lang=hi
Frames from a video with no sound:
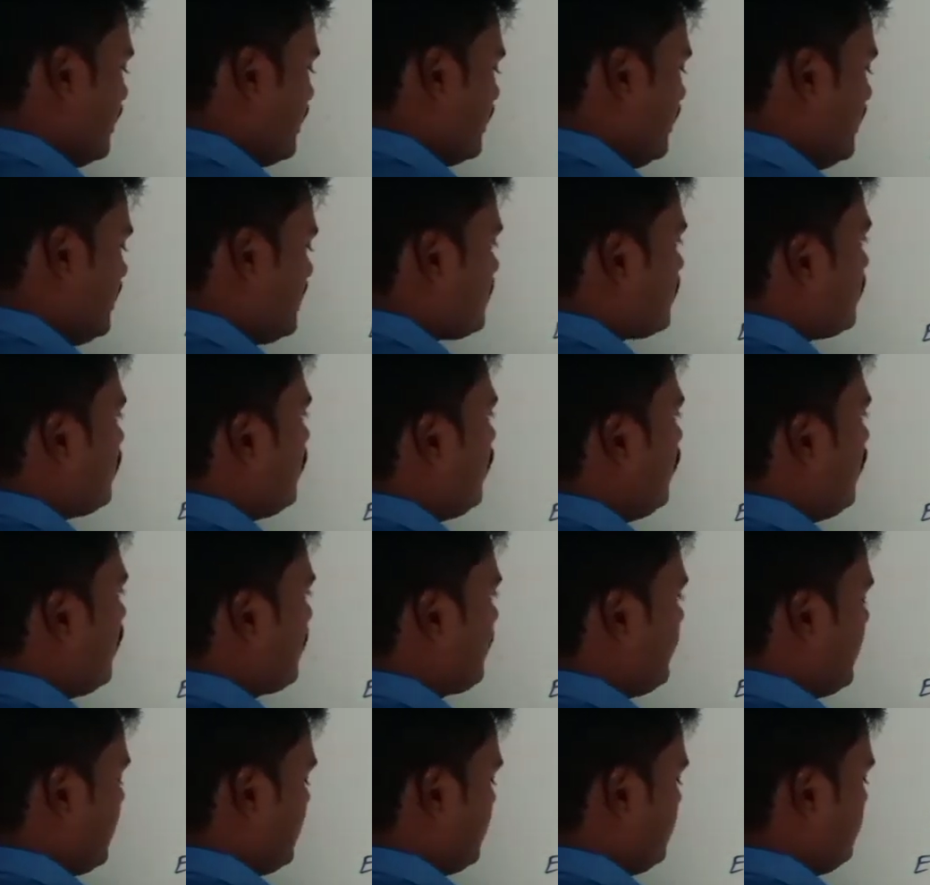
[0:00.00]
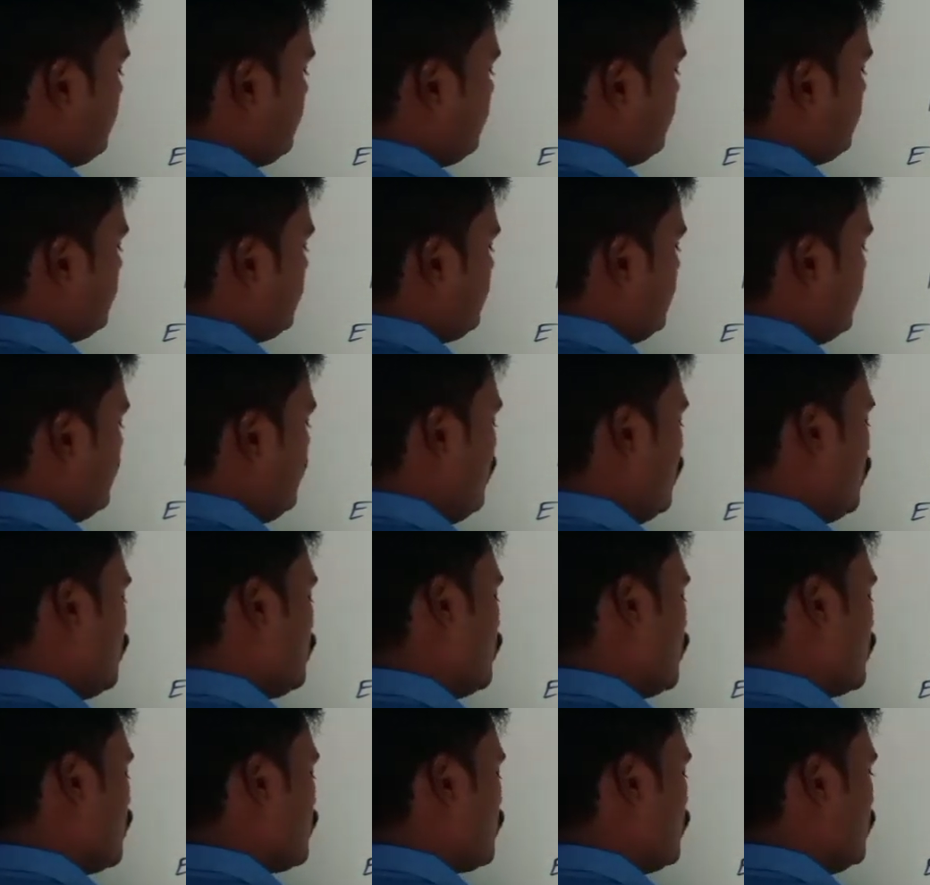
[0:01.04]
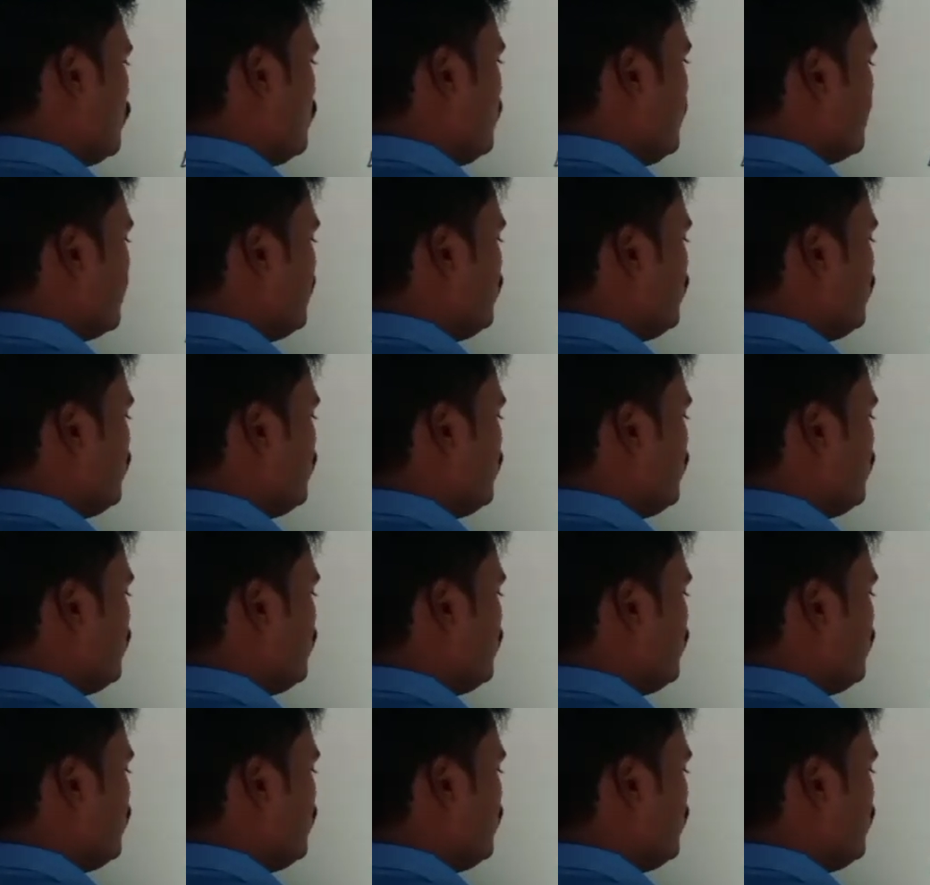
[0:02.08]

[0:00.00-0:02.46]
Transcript: इंग्लिश और मैथ दोनों जोड़ लो